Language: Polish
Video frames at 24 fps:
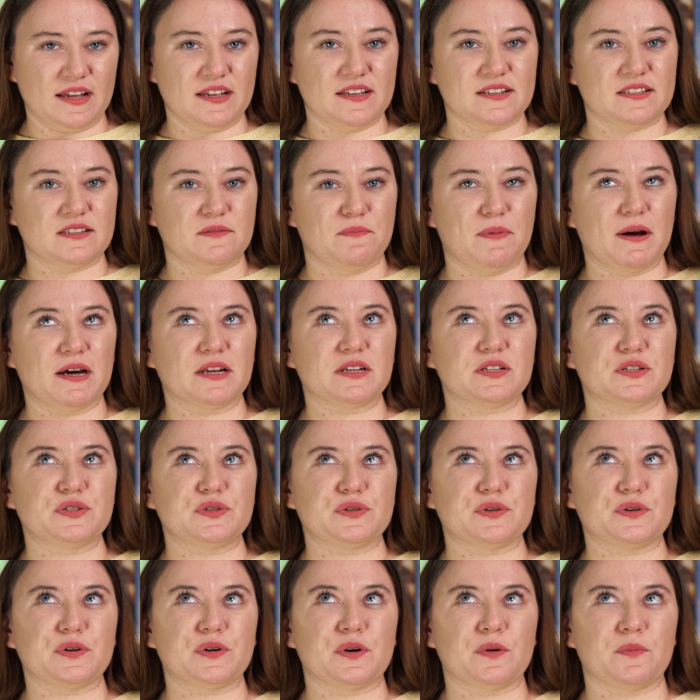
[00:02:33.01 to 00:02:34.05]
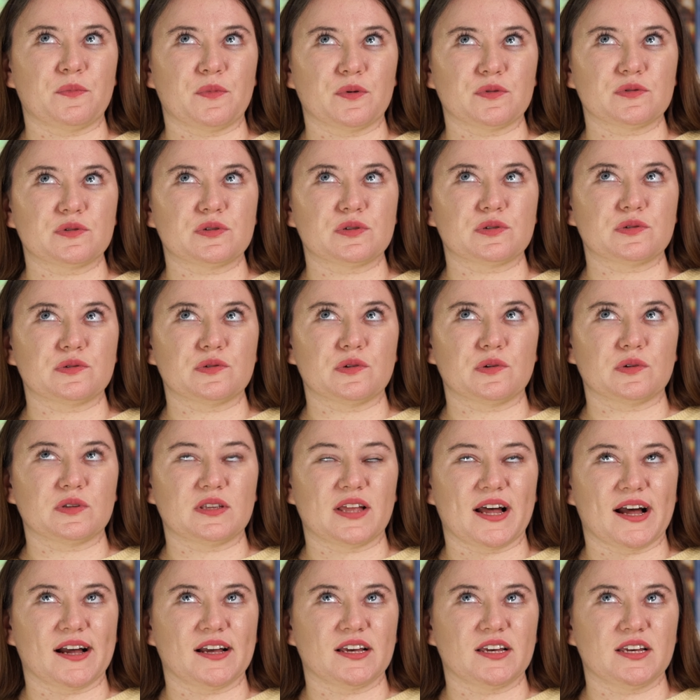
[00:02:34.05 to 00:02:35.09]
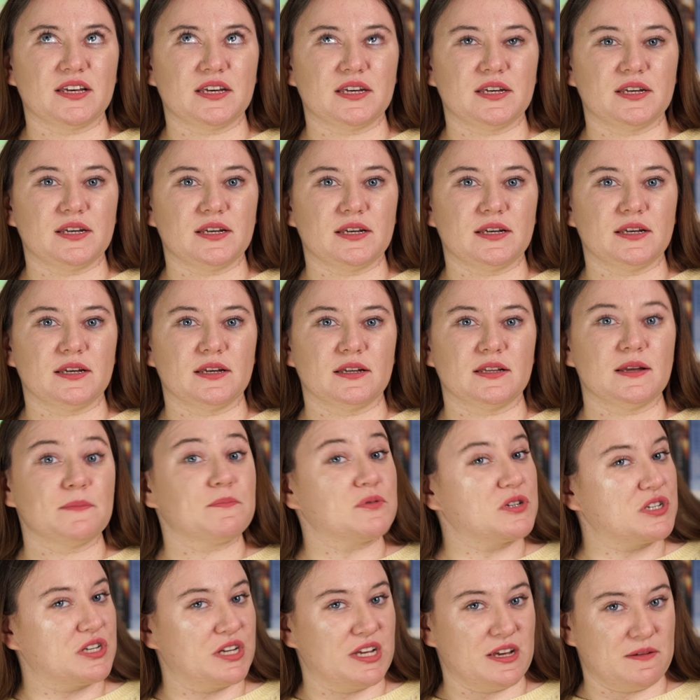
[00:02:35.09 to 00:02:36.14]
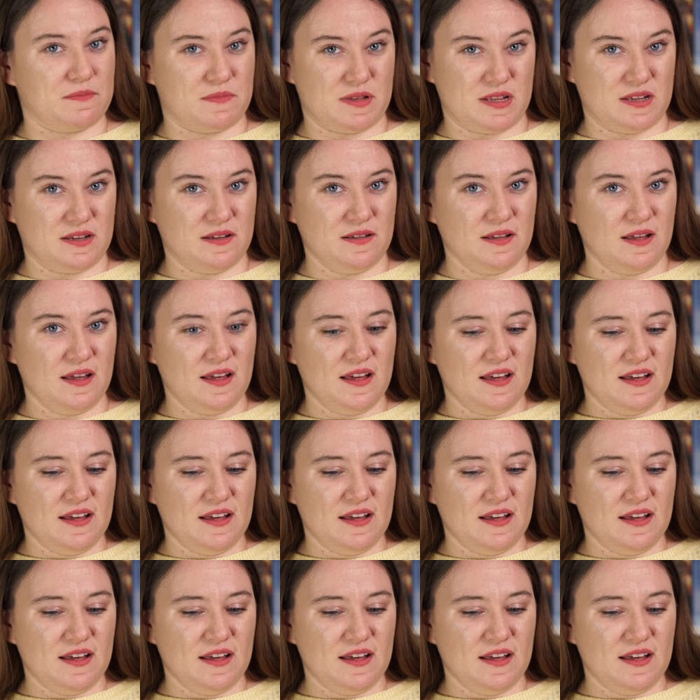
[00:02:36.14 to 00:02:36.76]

jest bardzo mocno taki nieprzyjemny.